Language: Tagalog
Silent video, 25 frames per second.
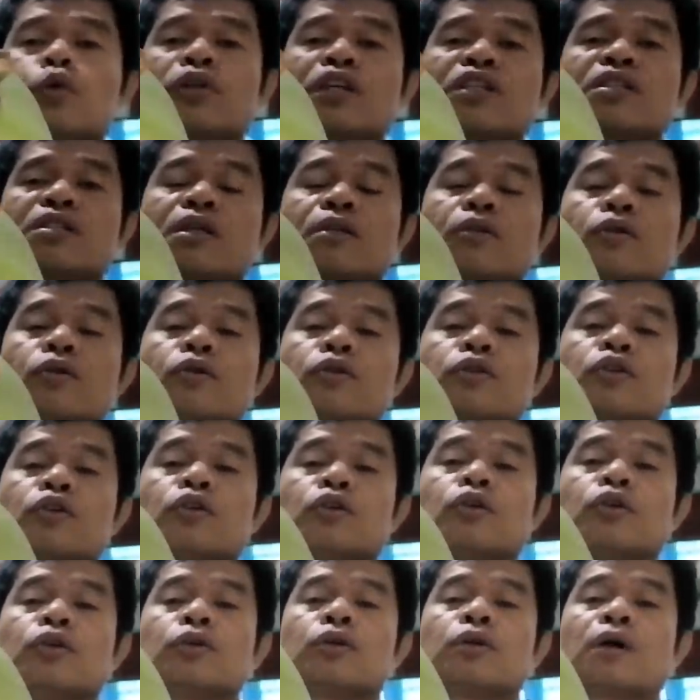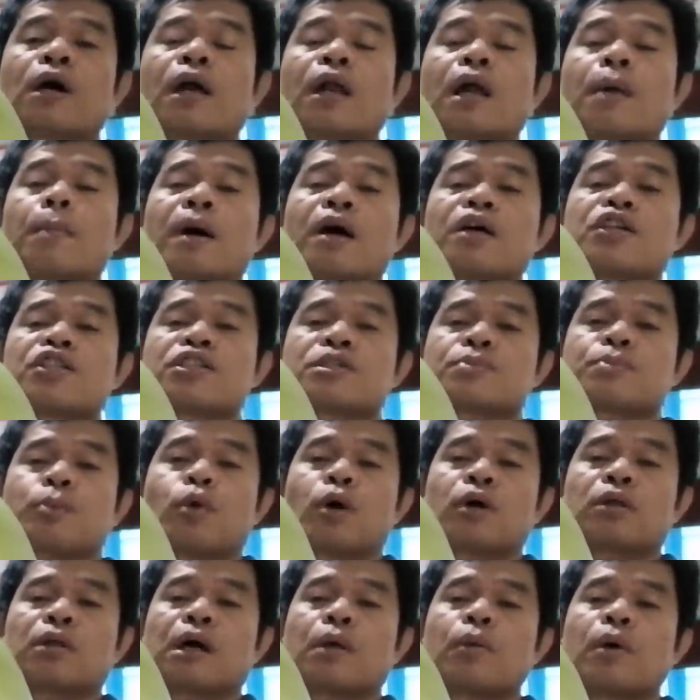prutas na to. to. Kalabas
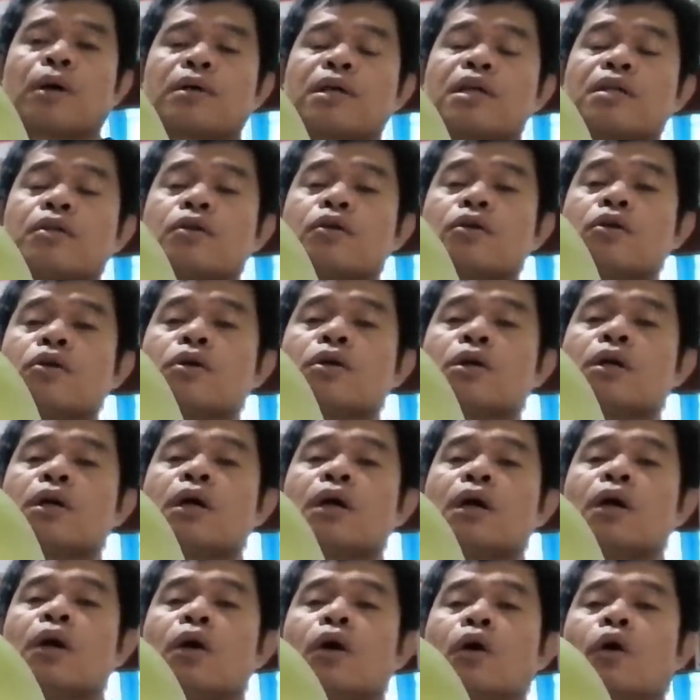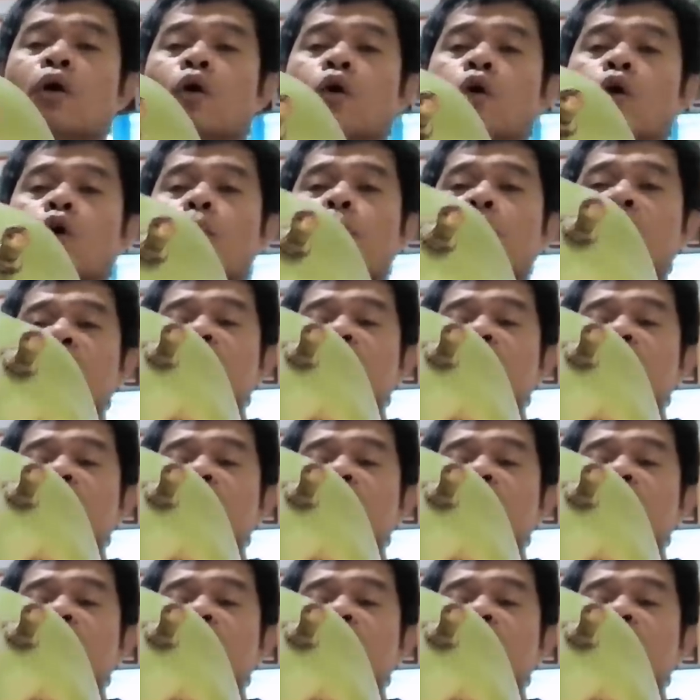po ang tawag dito o